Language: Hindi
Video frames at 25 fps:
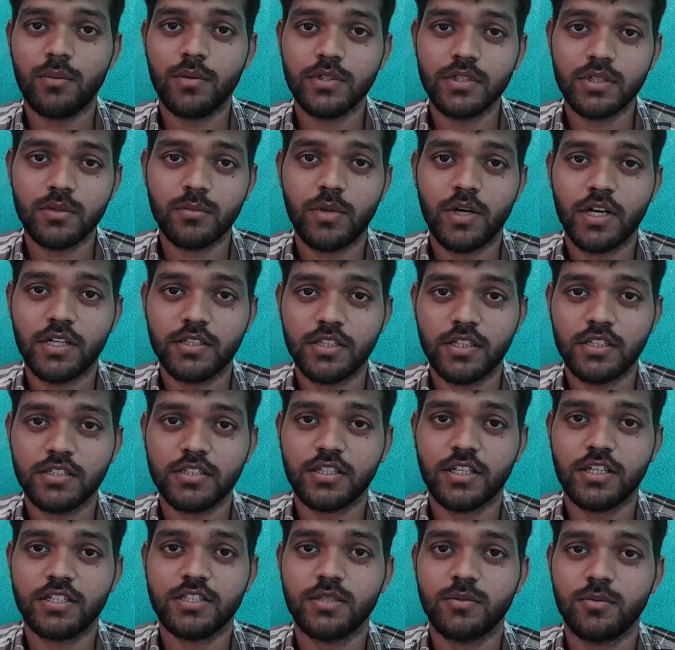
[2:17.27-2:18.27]
अभद्र
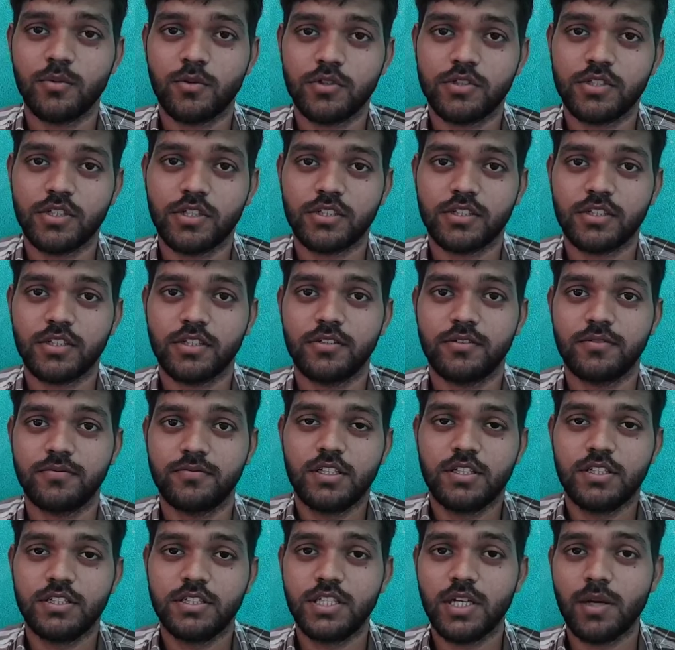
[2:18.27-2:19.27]
भाषा से कैसे बोल सकते
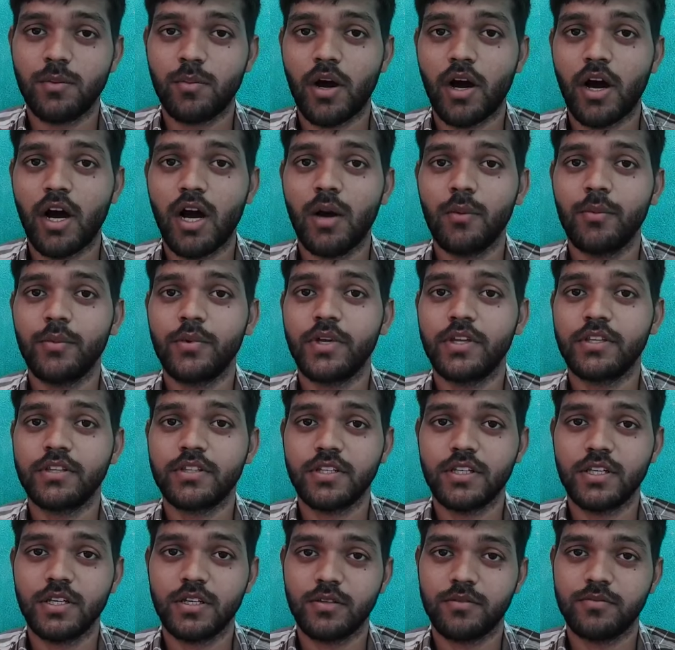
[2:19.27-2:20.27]
हैं जब आप
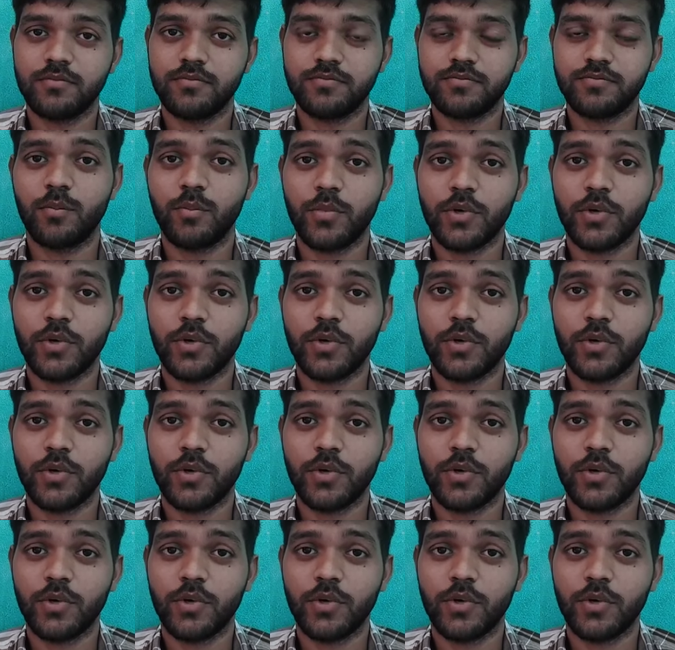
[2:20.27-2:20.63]
इतने